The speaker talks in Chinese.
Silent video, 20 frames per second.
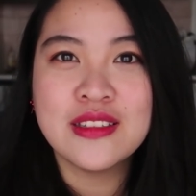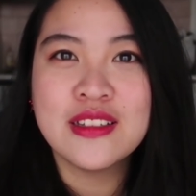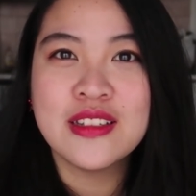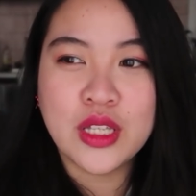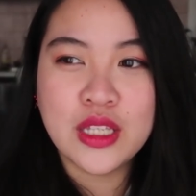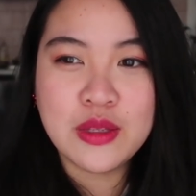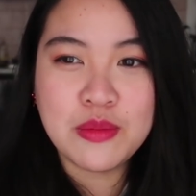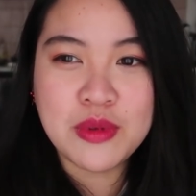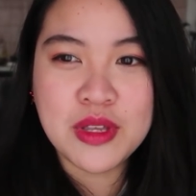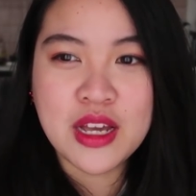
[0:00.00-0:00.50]
我
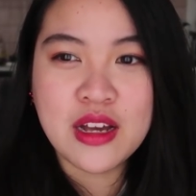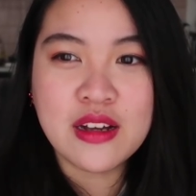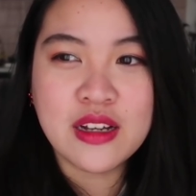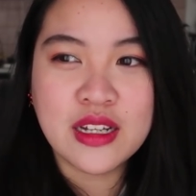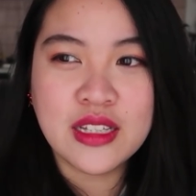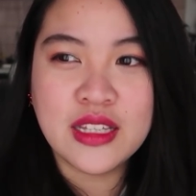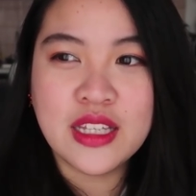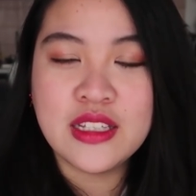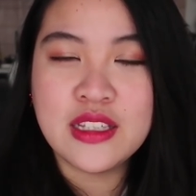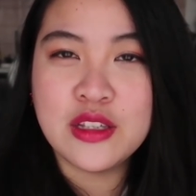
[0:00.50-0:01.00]
在这边要
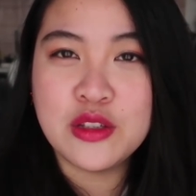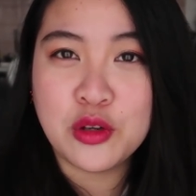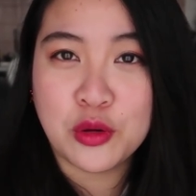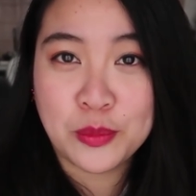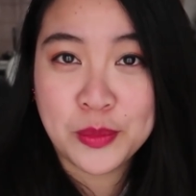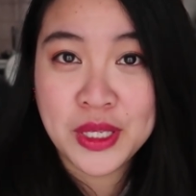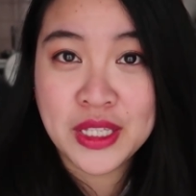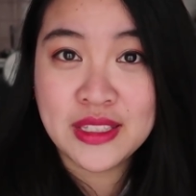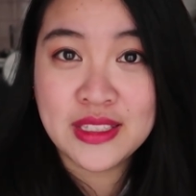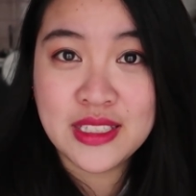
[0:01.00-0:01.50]
跟那些有
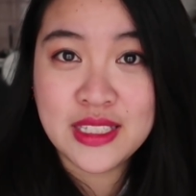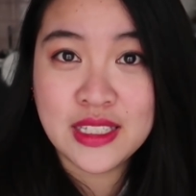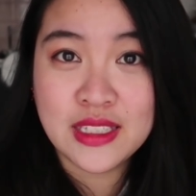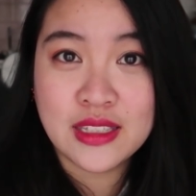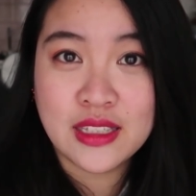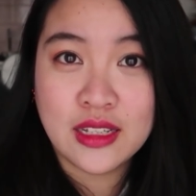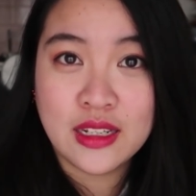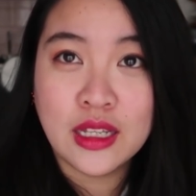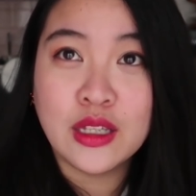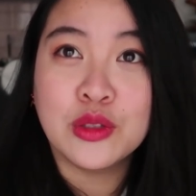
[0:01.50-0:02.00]
偏见
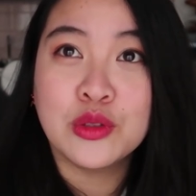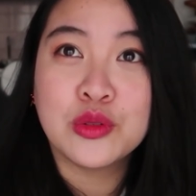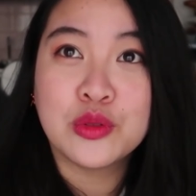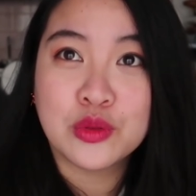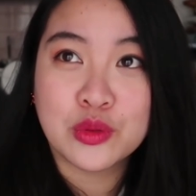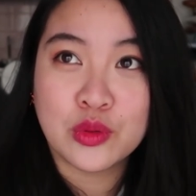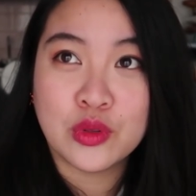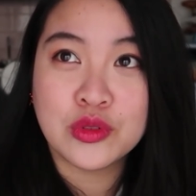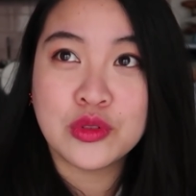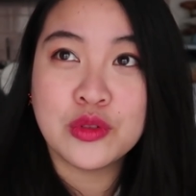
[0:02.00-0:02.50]
的人
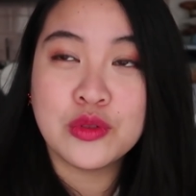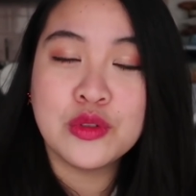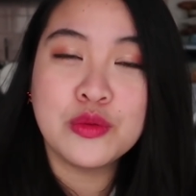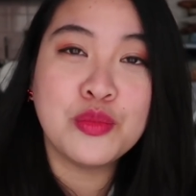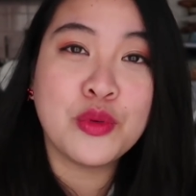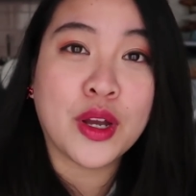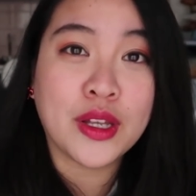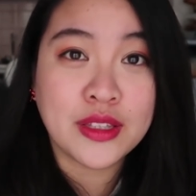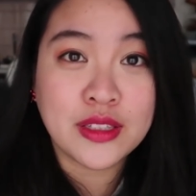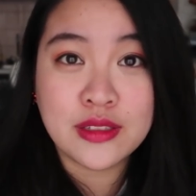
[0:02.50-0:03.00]
说，就是不
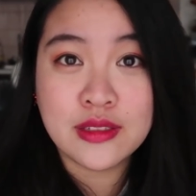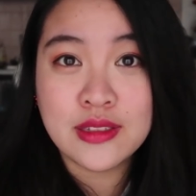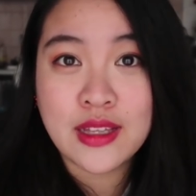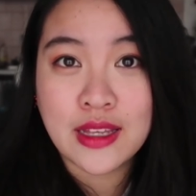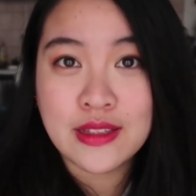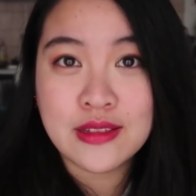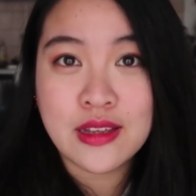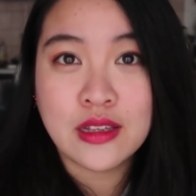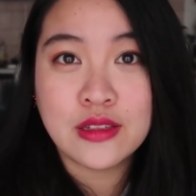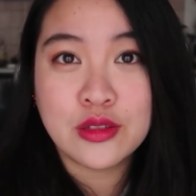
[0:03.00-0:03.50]
管你是
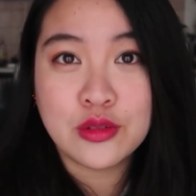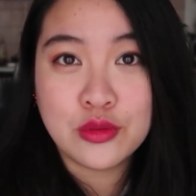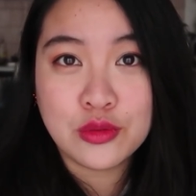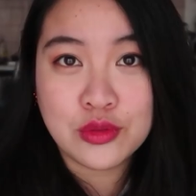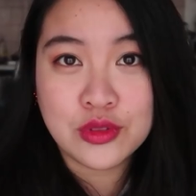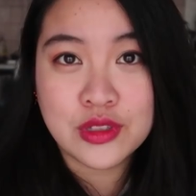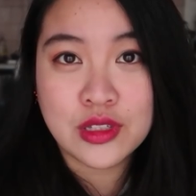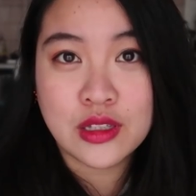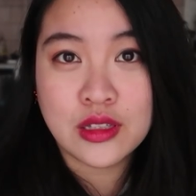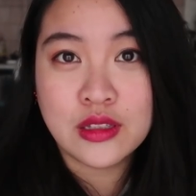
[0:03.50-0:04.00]
男生还是女
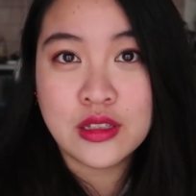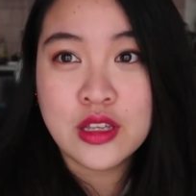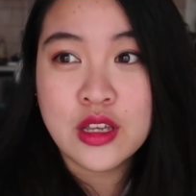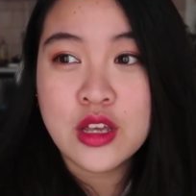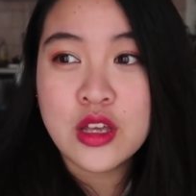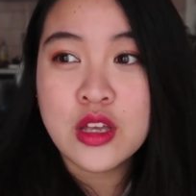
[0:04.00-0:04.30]
生，